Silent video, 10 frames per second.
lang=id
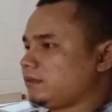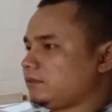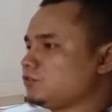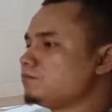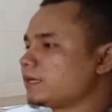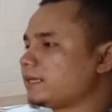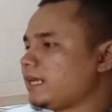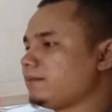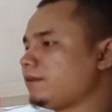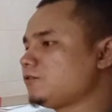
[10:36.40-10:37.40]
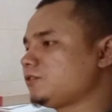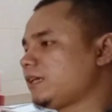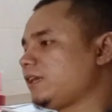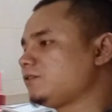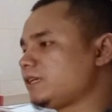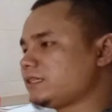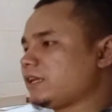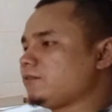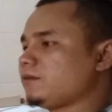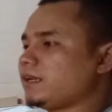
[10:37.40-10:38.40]
sumber daya manusia
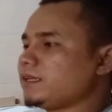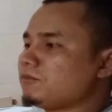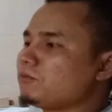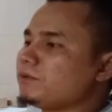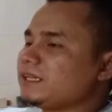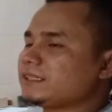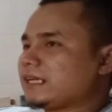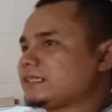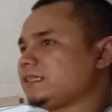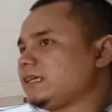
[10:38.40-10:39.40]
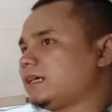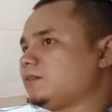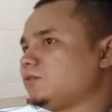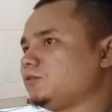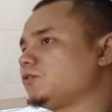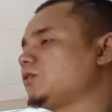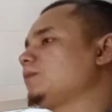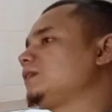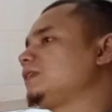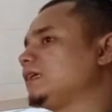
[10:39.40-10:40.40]
Indonesia itu kan dimobilisasi ya untuk
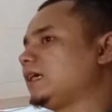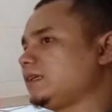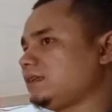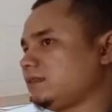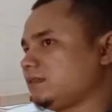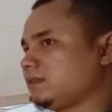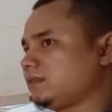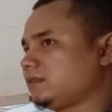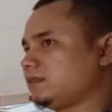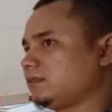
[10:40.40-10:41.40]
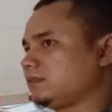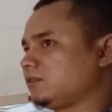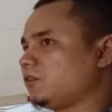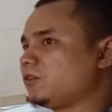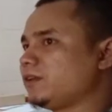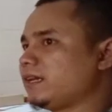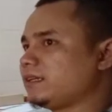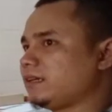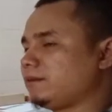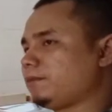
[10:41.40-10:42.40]
kepentingan eh,
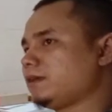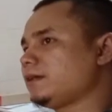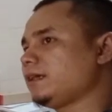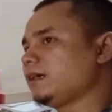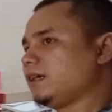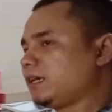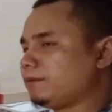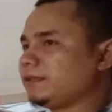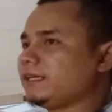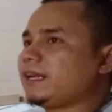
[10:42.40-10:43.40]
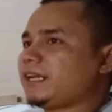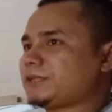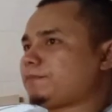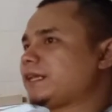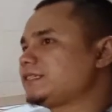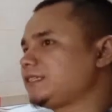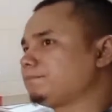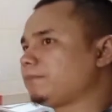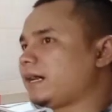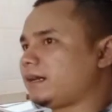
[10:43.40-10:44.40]
kolonial apa namanya? kepentingan ekspansi
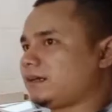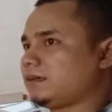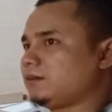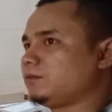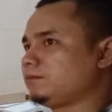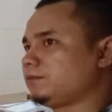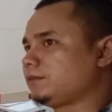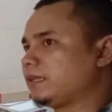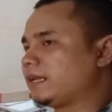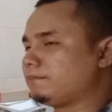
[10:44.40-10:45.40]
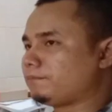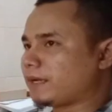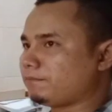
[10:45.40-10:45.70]
Jepang dalam perang